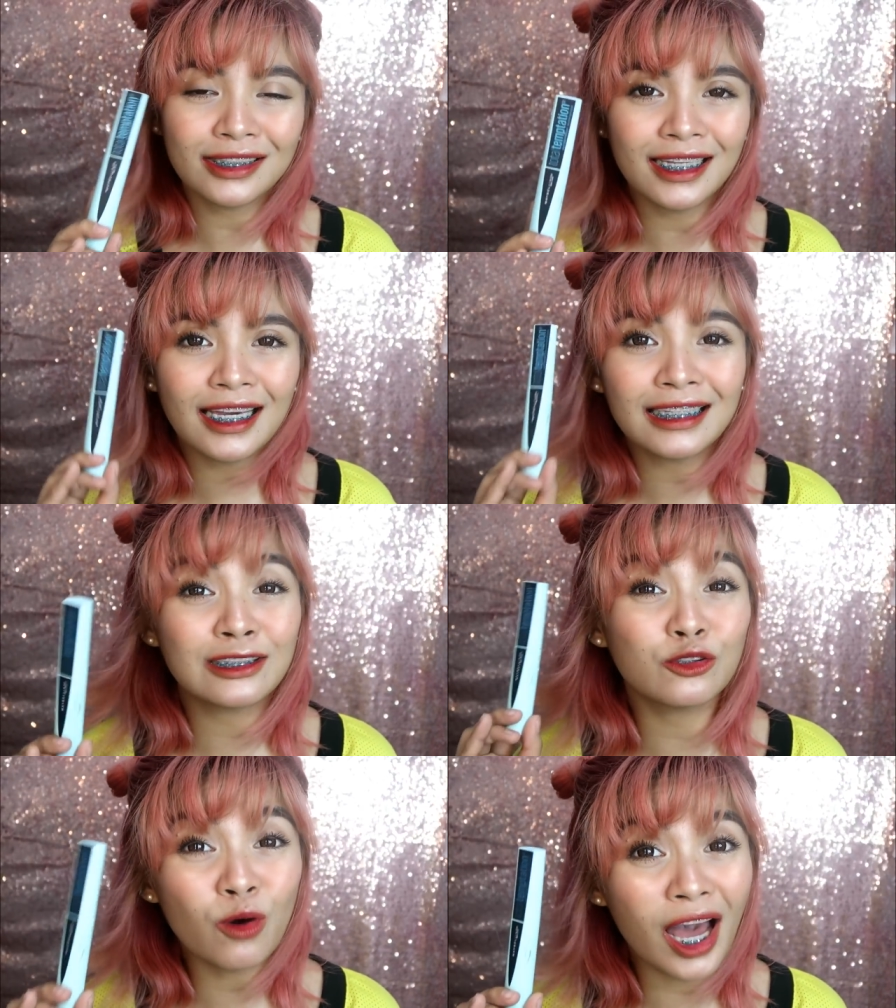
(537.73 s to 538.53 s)
Kasi
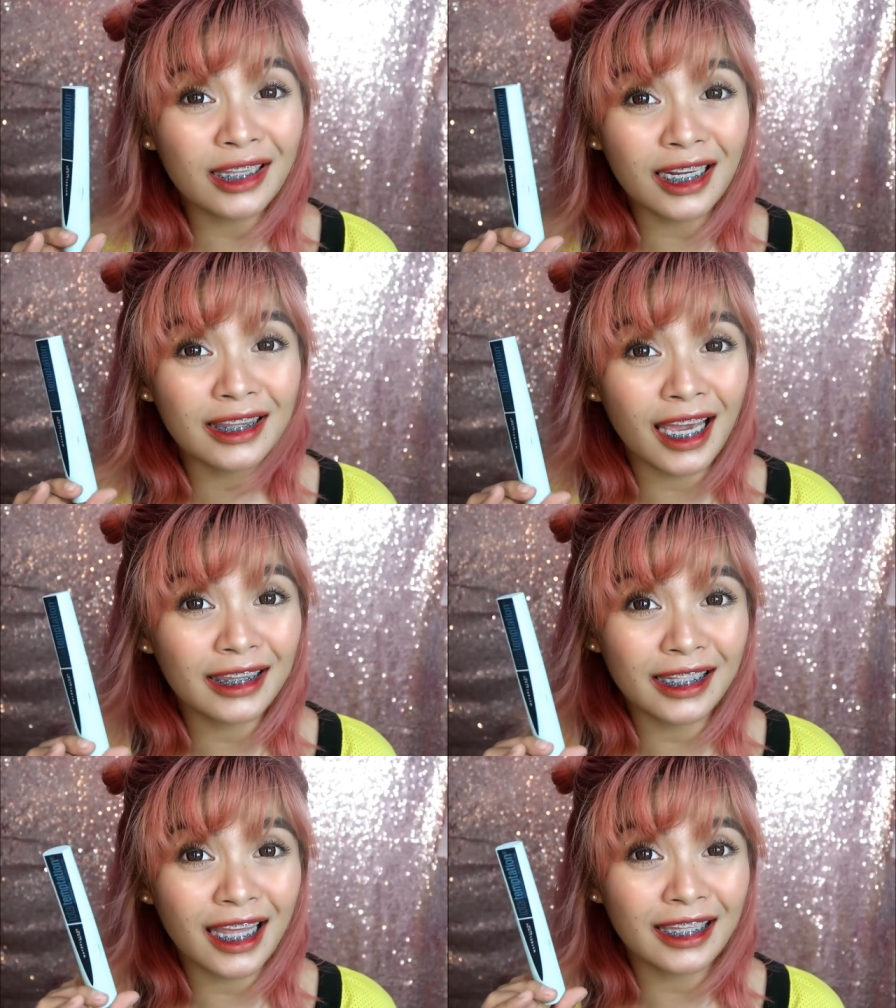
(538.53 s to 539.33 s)
it's
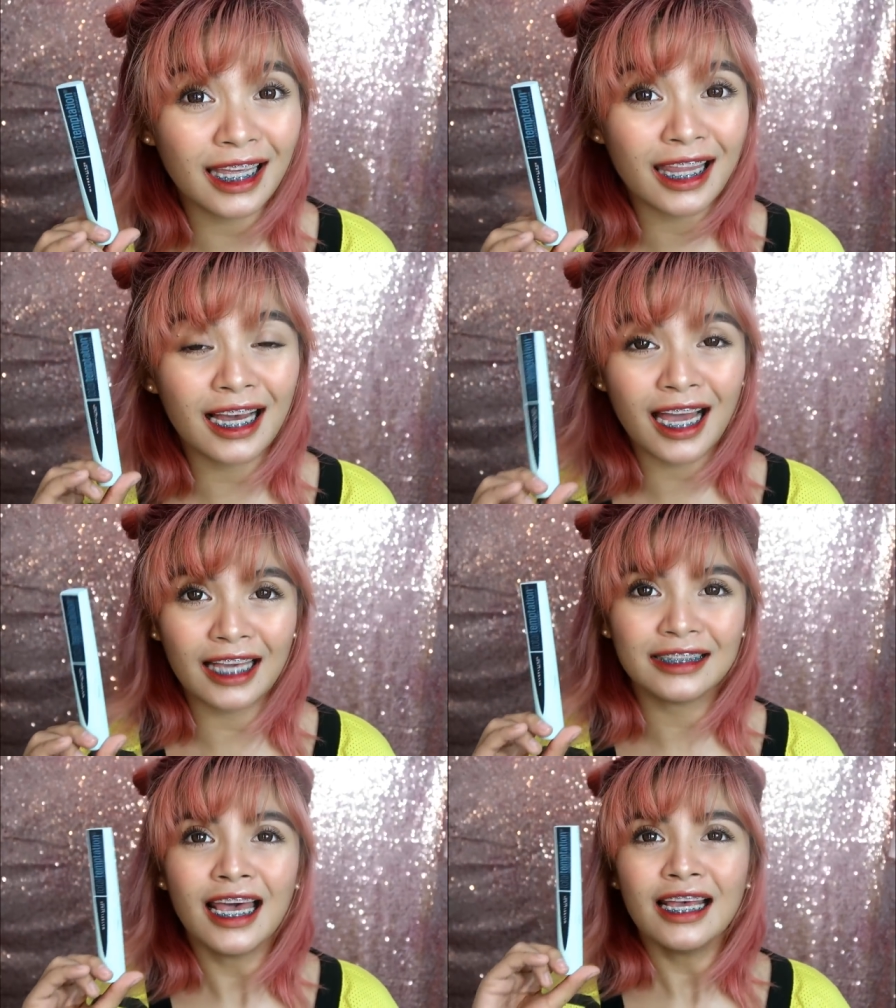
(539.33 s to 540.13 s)
299 na lang guys.